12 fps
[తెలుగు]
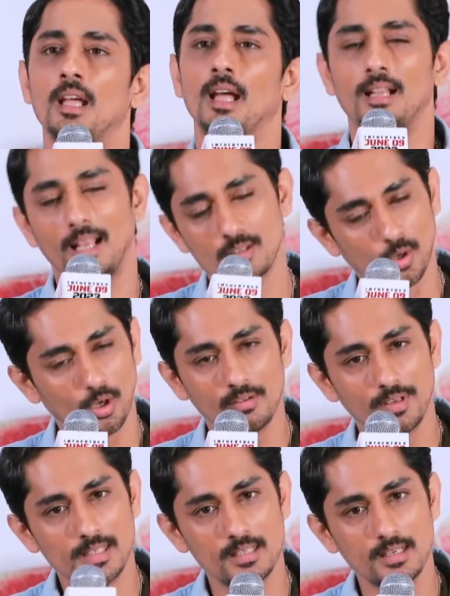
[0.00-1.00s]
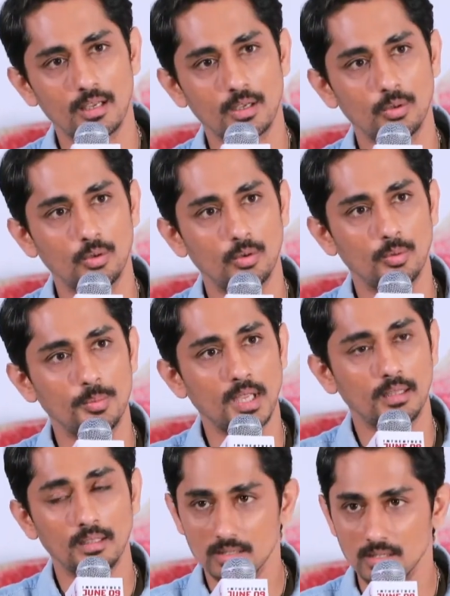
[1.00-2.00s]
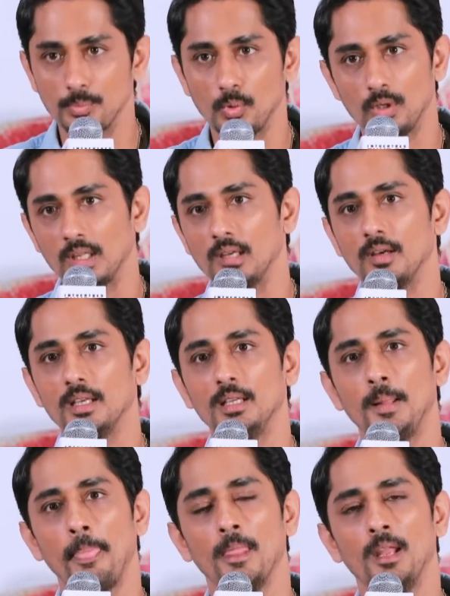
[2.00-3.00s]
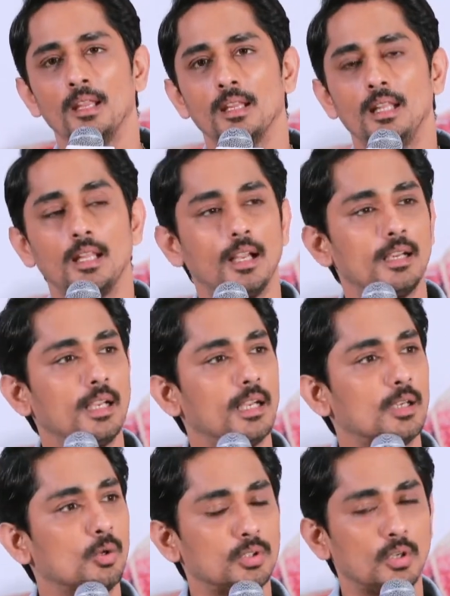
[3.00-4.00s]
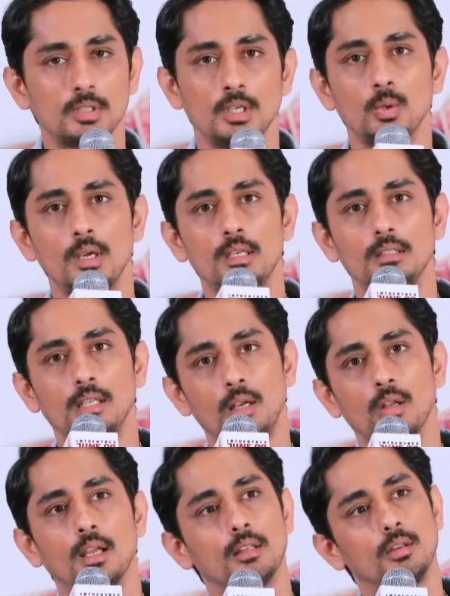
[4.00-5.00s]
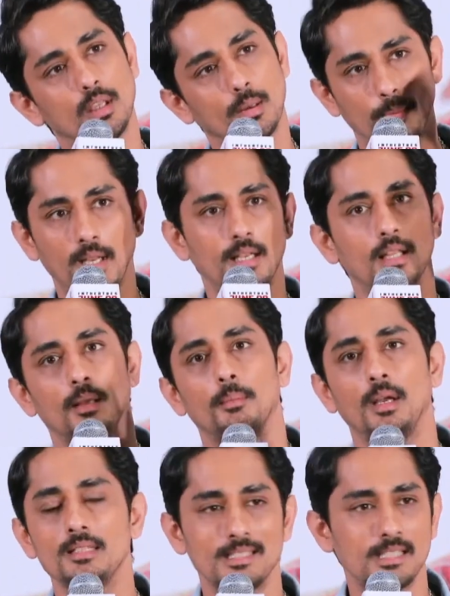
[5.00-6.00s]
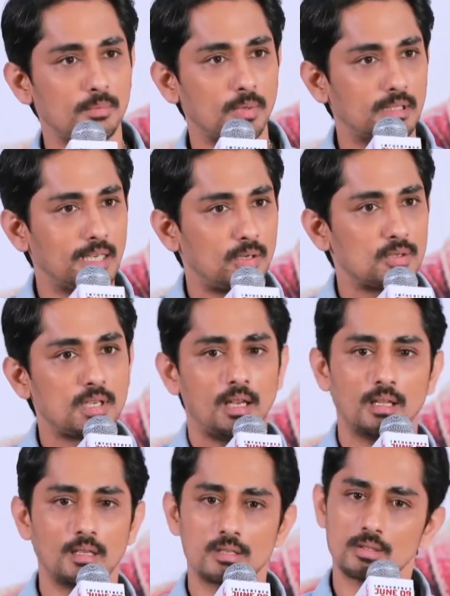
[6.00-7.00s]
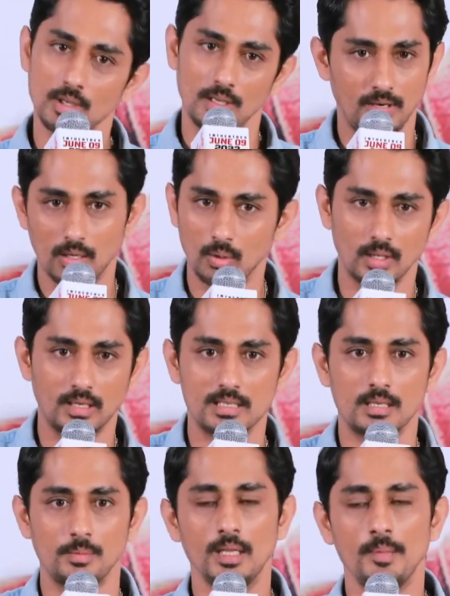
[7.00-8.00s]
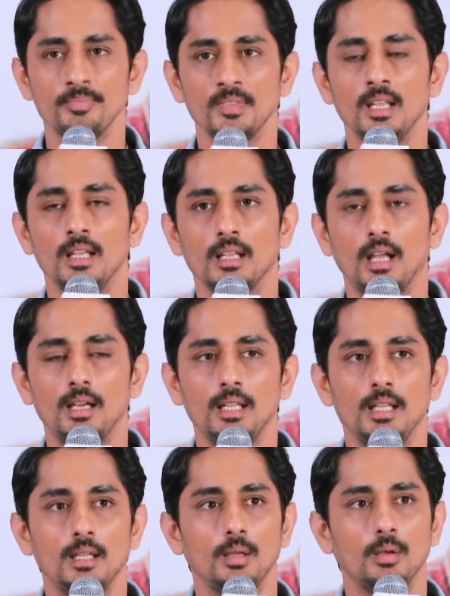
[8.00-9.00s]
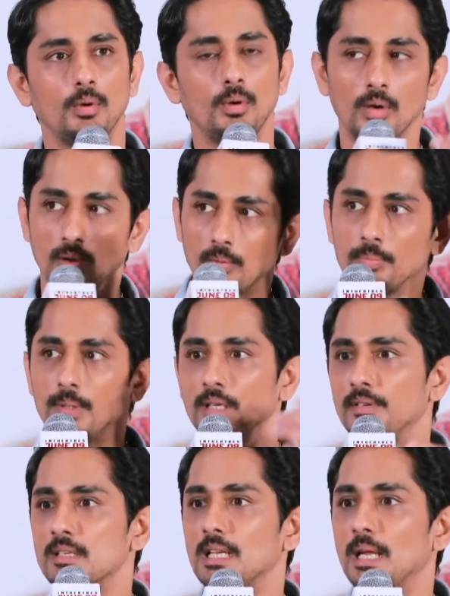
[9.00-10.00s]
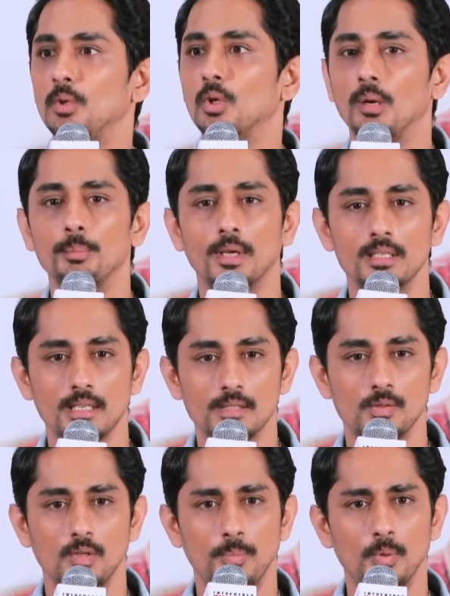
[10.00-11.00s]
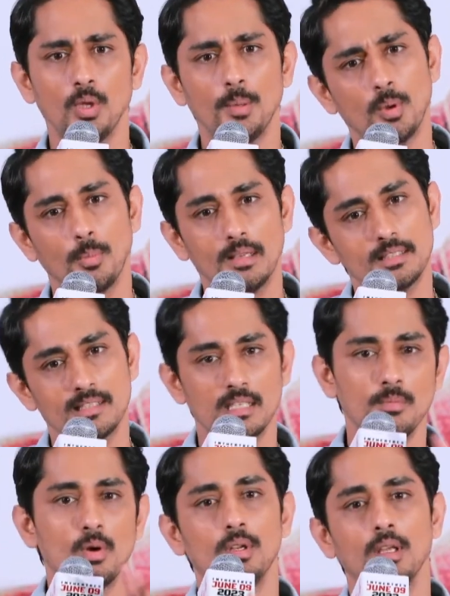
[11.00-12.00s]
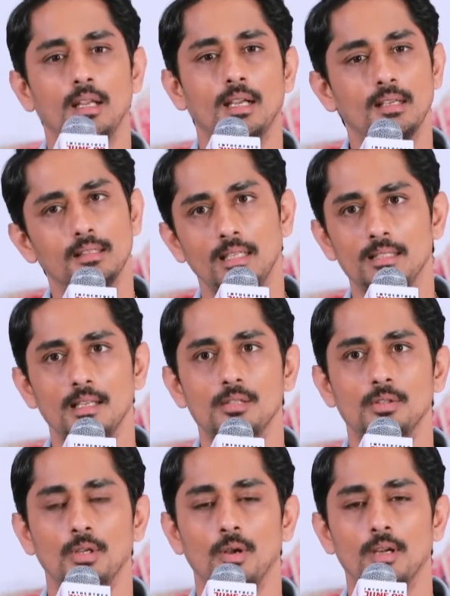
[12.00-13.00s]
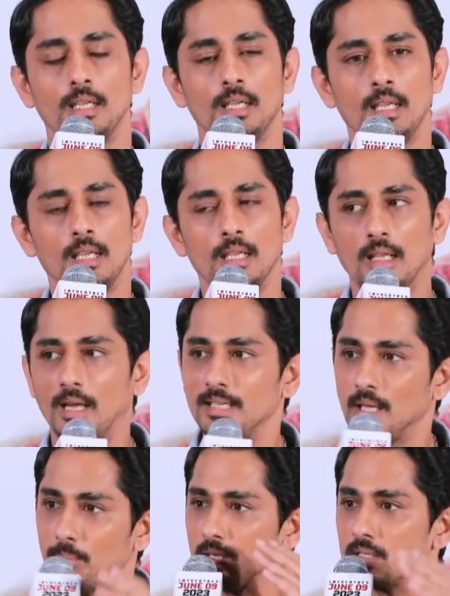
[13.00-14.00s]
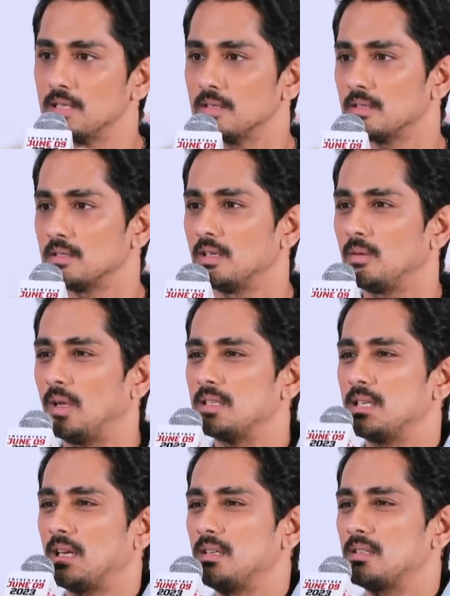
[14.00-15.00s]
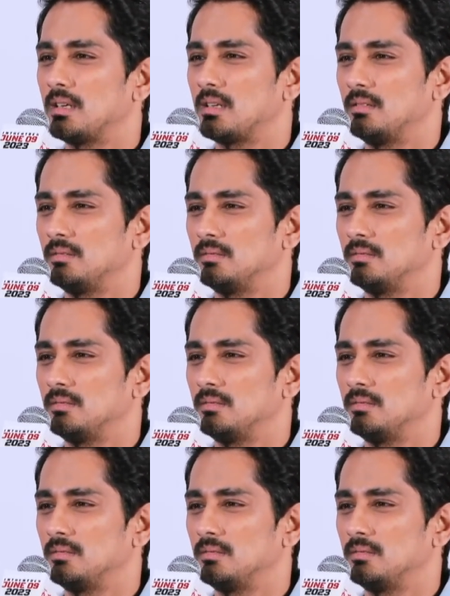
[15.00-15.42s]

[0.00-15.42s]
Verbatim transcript: అండ్ యాజ్ ఆల్వేస్ నాకు మీ అందరు సపోర్ట్ కావాలి ఎందుకంటే టూ థౌజండ్ ట్వంటీ త్రీలో కాదు ఎప్పుడైనా మంచి సినిమా తీయటం చాలా కష్టం ఇవాళ కూడా కష్టమే కానీ ప్రీవియస్ టైంతో కంపేర్ చేస్తున్నప్పుడు ఇప్పుడు మంచి సినిమా కూడా కరెక్ట్గా తీసేస్తున్నాం అండి కానీ ఆ మంచి సార్ వన్ సెకండ్ సార్